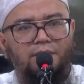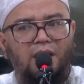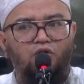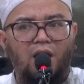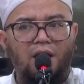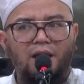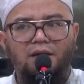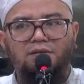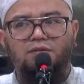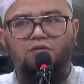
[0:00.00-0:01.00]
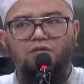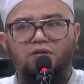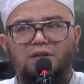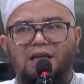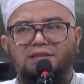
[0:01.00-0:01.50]
menggunakan
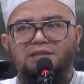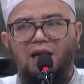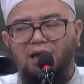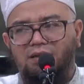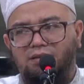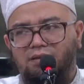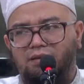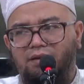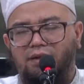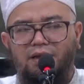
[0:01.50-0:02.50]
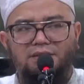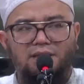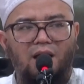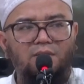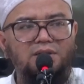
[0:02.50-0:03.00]
kunut nazilah ya
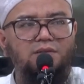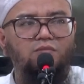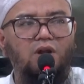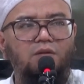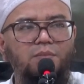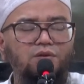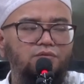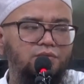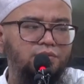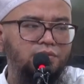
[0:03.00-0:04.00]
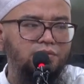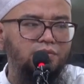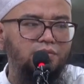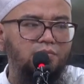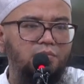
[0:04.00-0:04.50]
selama sebulan penuh
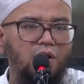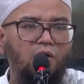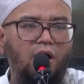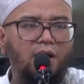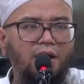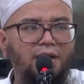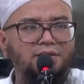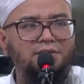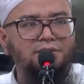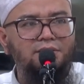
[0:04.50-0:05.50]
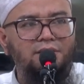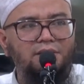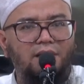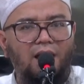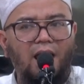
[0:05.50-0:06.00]
mendoakan
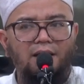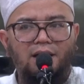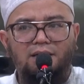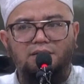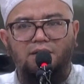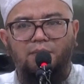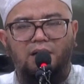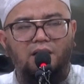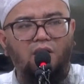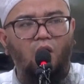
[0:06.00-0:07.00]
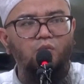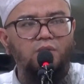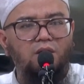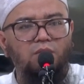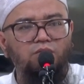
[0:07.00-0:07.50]
ya laknat kepada kaum
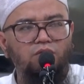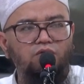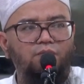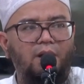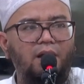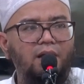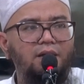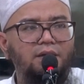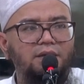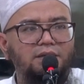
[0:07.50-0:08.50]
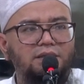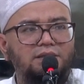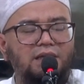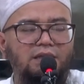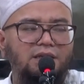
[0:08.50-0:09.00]
yang membunuh para
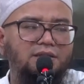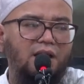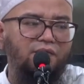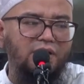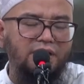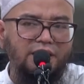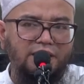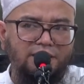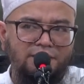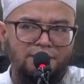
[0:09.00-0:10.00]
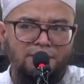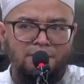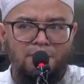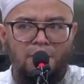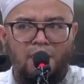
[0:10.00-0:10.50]
santri tahfidz ini.
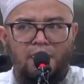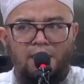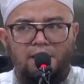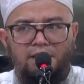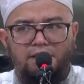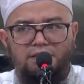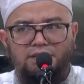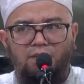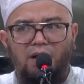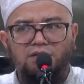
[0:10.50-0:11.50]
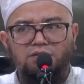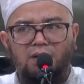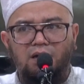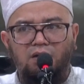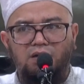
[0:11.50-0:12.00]
Jamaah
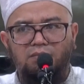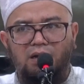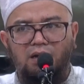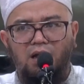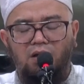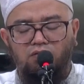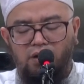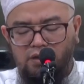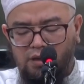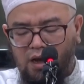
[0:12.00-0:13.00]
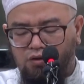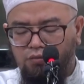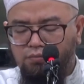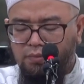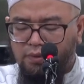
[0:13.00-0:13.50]
Jumaah rahimanillah wa
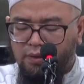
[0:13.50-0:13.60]
iyyakum.